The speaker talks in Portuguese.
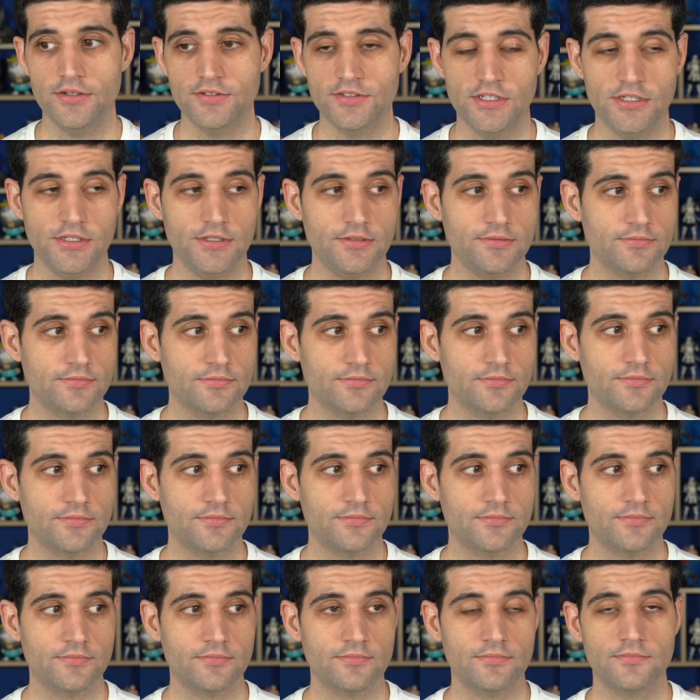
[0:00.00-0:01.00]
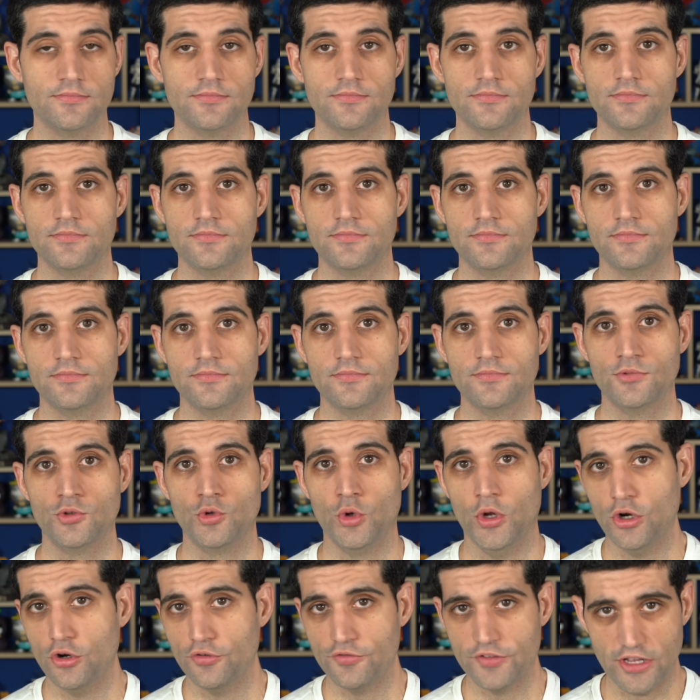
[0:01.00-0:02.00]
assim,
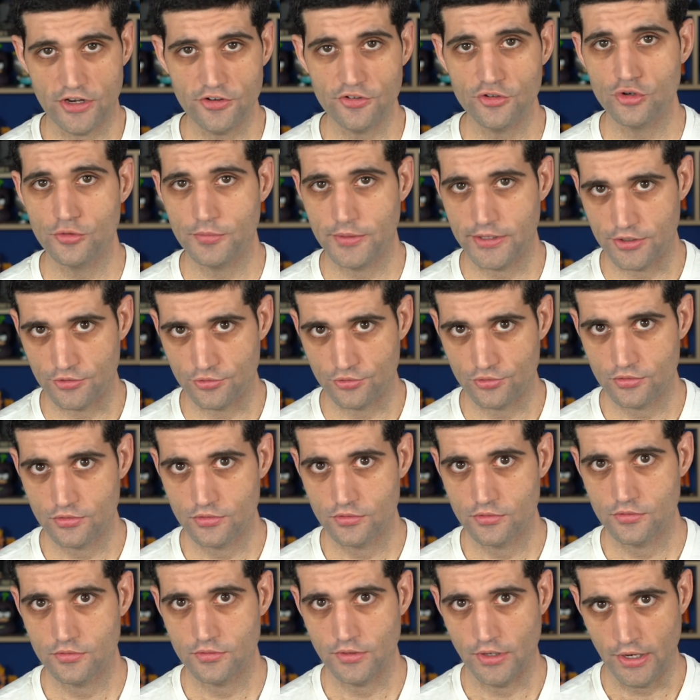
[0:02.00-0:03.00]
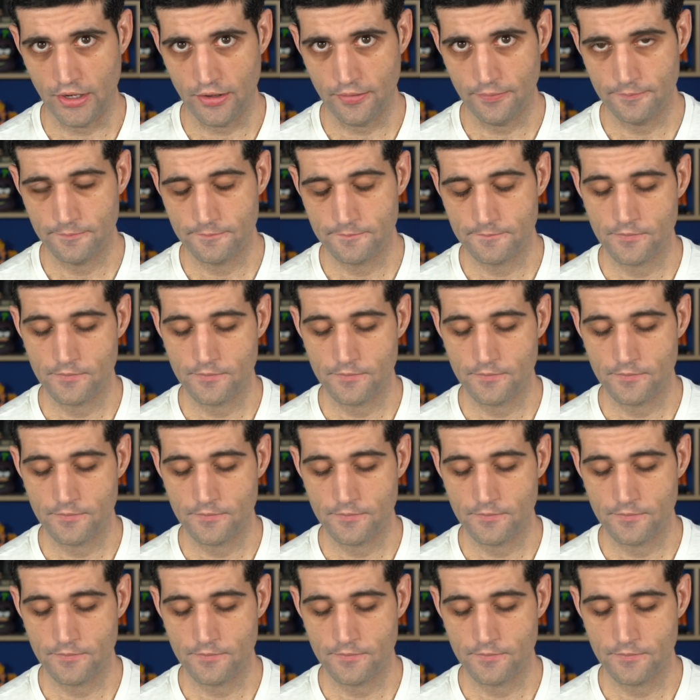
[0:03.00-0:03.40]
não é novidade nenhuma isso, né?